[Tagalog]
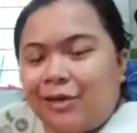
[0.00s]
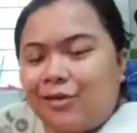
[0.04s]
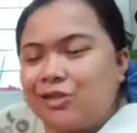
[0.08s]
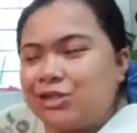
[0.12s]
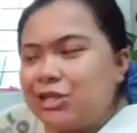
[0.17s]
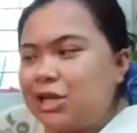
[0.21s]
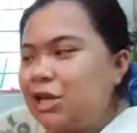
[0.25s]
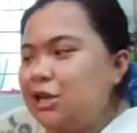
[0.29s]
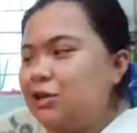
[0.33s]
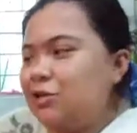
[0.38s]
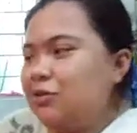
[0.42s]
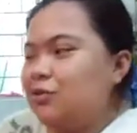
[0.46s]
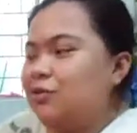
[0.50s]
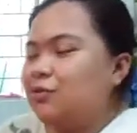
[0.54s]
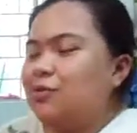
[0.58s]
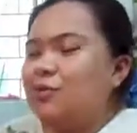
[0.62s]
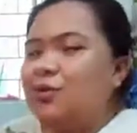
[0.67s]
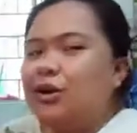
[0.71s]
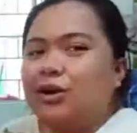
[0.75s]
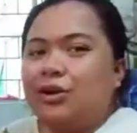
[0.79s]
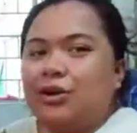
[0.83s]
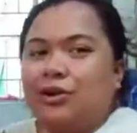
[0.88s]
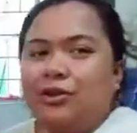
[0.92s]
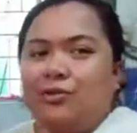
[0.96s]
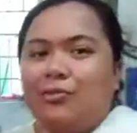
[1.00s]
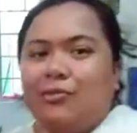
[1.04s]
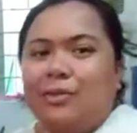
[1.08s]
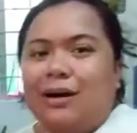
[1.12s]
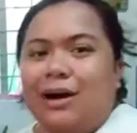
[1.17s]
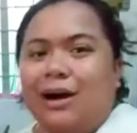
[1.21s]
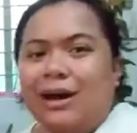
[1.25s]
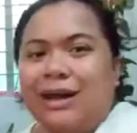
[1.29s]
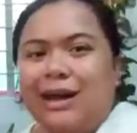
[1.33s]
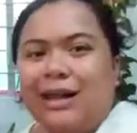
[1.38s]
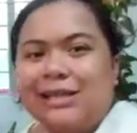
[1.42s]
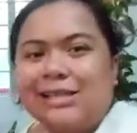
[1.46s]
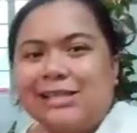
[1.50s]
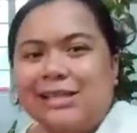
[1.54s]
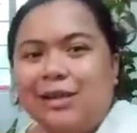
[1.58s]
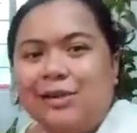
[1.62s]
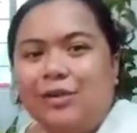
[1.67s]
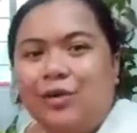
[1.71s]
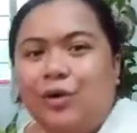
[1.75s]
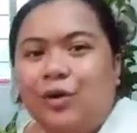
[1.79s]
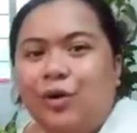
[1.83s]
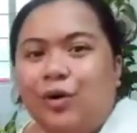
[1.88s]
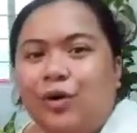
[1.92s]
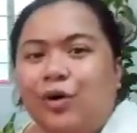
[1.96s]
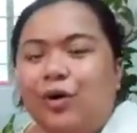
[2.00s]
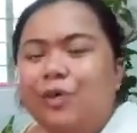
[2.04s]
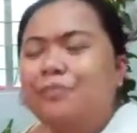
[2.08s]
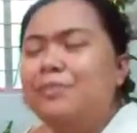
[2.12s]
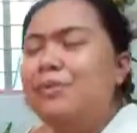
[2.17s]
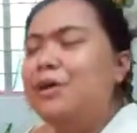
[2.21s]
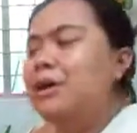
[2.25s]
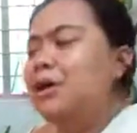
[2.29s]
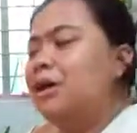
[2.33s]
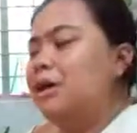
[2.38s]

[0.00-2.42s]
ko sa inyo kung ano yung mga nasa loob.